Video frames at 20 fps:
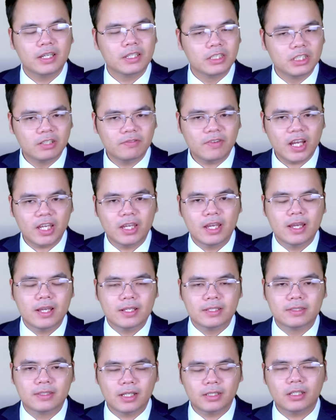Như vậy,
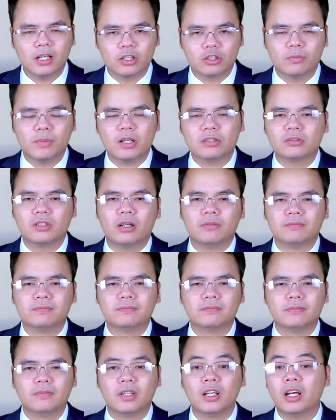dưới thời của Macron,
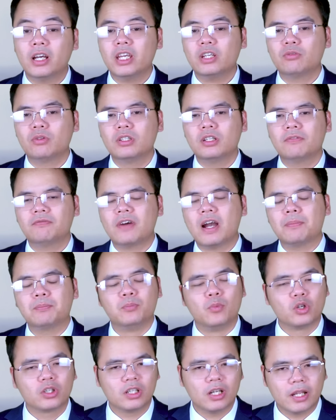lợi ích của nước Pháp
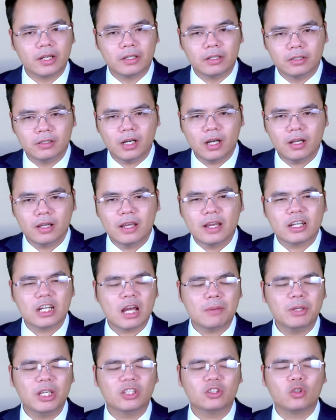một lần nữa
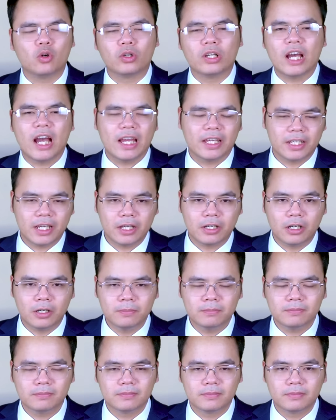đã bị tổn hại ghê gớm.